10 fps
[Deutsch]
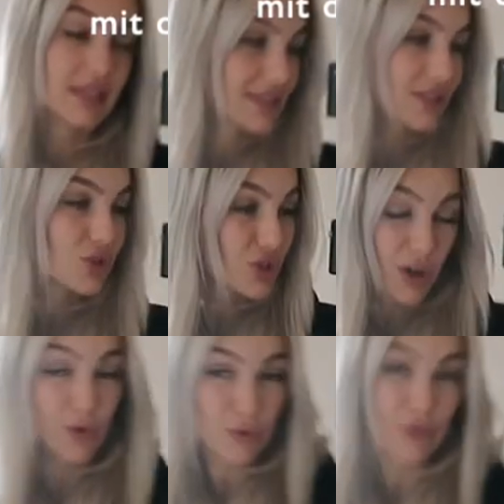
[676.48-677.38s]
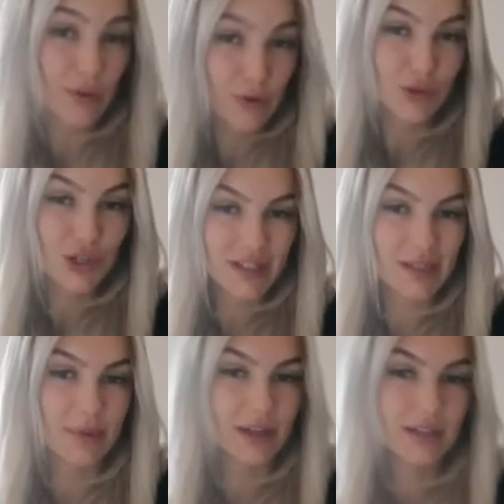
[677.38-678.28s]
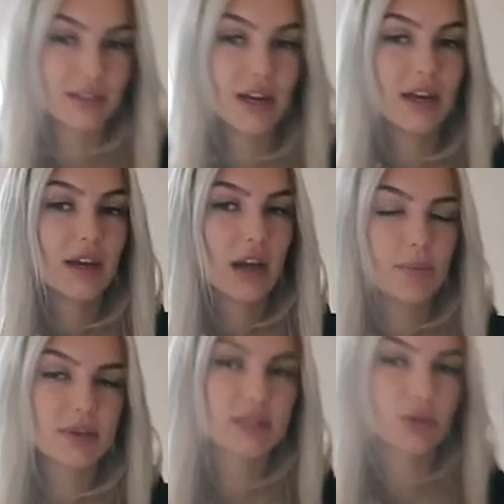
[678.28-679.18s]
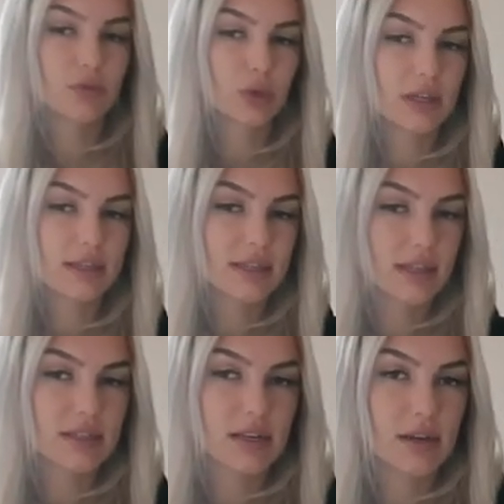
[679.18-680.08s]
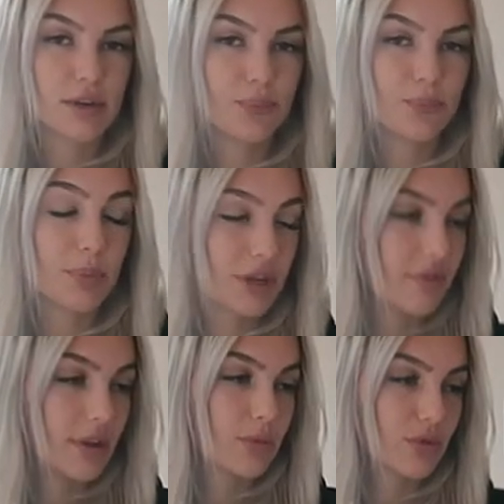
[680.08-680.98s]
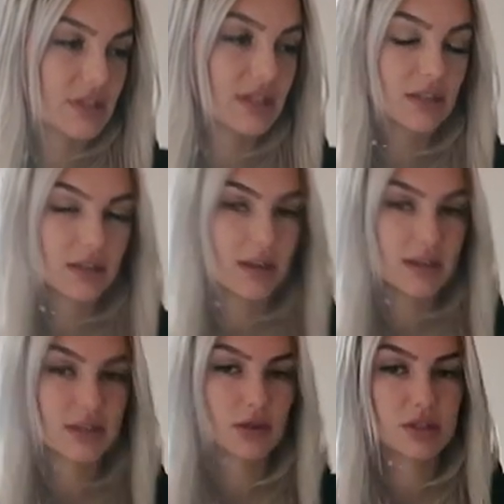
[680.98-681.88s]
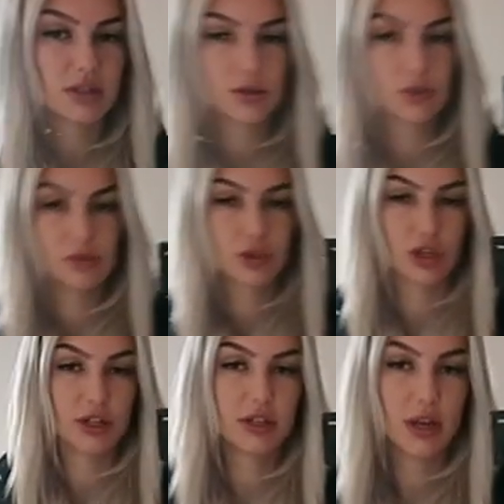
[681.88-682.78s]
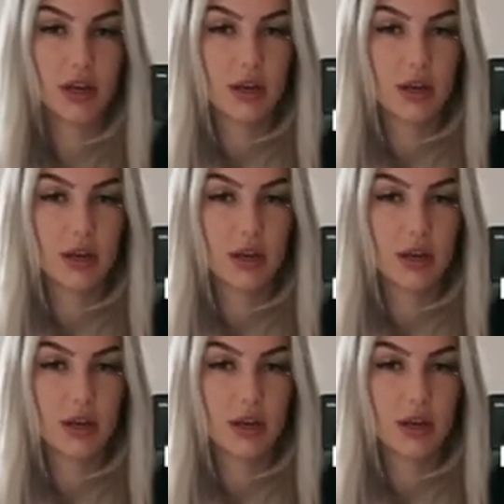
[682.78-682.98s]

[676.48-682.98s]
die ist natürlich auch von Oceans Apart. Aber die ist auch wirklich sehr, sehr bequem und sieht nice aus. Hat einen coolen Schnitt.